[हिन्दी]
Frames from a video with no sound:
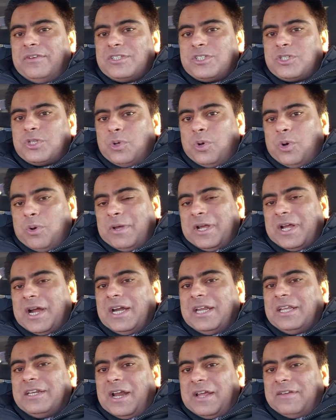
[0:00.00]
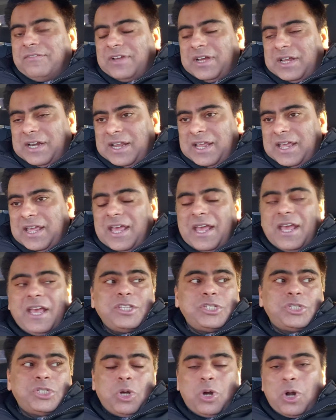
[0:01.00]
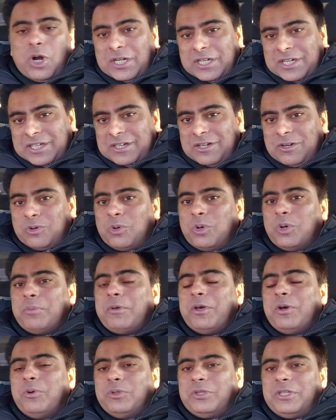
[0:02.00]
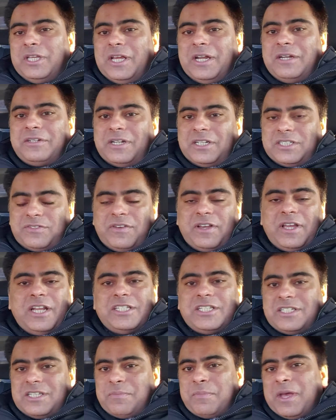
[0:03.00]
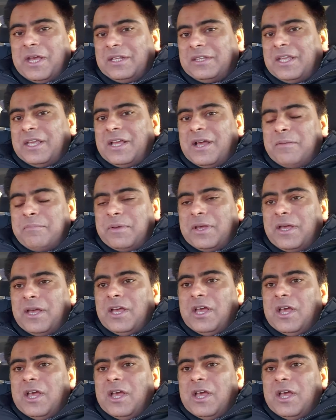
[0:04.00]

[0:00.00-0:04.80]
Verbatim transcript: स्नो में गाड़ी ड्राइव कर रहे हैं सॉल्ट रोड पे होती है ट्रक्स वगैरह जैसे फेंकते हैं यहाँ पे